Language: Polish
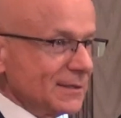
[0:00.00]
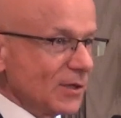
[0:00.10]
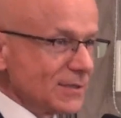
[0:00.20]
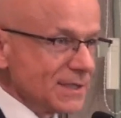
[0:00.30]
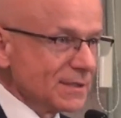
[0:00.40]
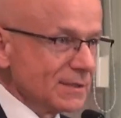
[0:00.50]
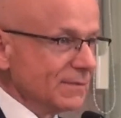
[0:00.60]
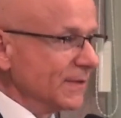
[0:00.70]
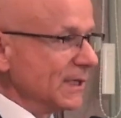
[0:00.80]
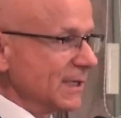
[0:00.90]
Drodzy,
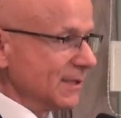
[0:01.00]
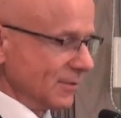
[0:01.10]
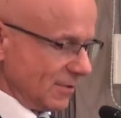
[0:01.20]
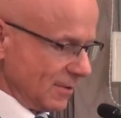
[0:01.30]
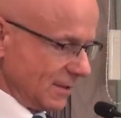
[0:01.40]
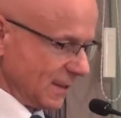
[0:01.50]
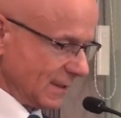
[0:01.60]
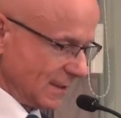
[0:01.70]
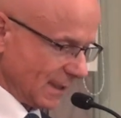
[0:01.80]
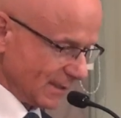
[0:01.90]
wielka to
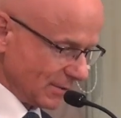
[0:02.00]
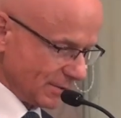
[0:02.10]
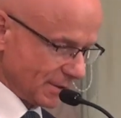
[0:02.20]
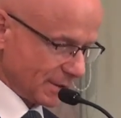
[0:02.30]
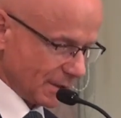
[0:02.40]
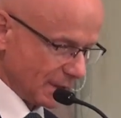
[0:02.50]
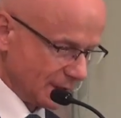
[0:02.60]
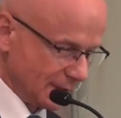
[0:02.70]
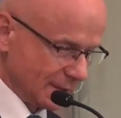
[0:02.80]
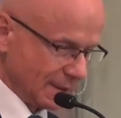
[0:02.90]
radość
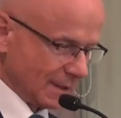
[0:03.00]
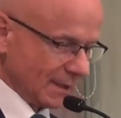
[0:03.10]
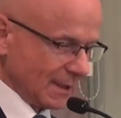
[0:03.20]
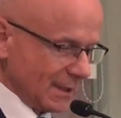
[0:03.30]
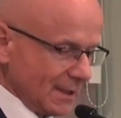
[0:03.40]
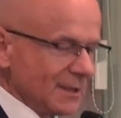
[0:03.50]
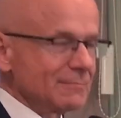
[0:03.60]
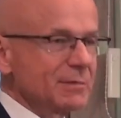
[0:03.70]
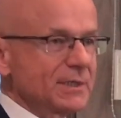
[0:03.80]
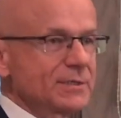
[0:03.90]

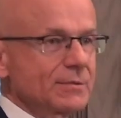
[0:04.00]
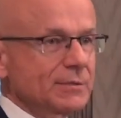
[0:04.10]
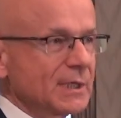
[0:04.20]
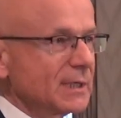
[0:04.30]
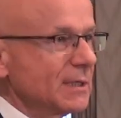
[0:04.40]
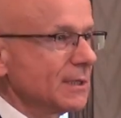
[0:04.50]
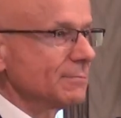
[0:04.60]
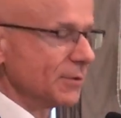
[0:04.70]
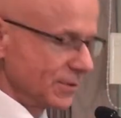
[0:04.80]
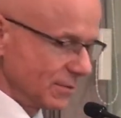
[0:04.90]
być tutaj
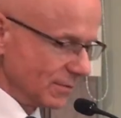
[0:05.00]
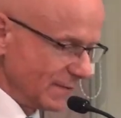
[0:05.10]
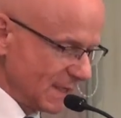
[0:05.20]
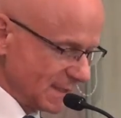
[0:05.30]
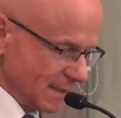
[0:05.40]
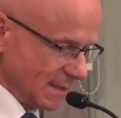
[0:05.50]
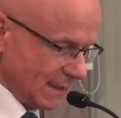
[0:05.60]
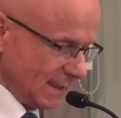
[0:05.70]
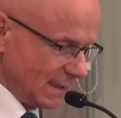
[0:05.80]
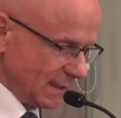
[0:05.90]
pośród Was,
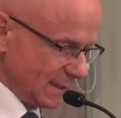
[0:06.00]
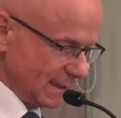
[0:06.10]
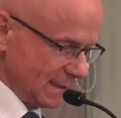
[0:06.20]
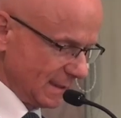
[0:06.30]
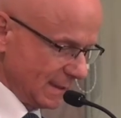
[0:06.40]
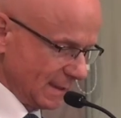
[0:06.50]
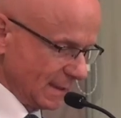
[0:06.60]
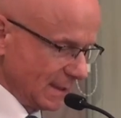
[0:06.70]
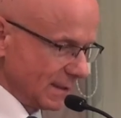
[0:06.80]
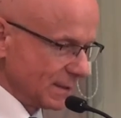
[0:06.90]
ale
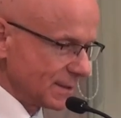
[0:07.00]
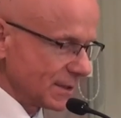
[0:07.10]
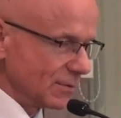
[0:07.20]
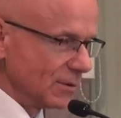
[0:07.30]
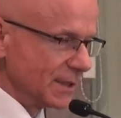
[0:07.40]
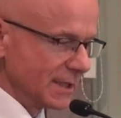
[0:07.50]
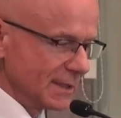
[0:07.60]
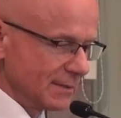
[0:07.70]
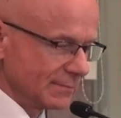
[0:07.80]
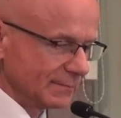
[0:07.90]

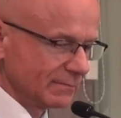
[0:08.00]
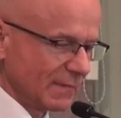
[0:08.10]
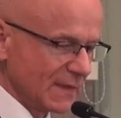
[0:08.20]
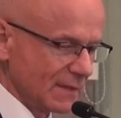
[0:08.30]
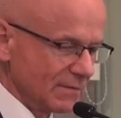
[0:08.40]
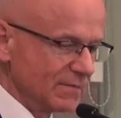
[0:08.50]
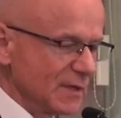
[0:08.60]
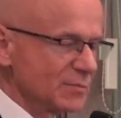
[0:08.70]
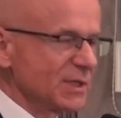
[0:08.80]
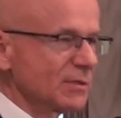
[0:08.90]
szczególnie
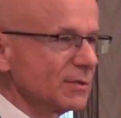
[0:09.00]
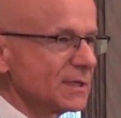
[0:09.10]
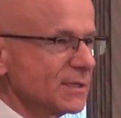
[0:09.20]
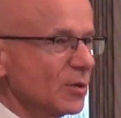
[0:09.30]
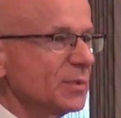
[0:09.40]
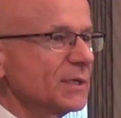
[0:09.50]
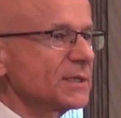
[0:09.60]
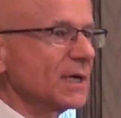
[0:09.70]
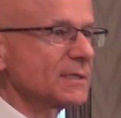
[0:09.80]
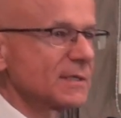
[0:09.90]
wiem, że to jest dobry
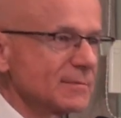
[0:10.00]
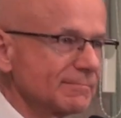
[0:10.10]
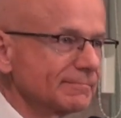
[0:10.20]
czas.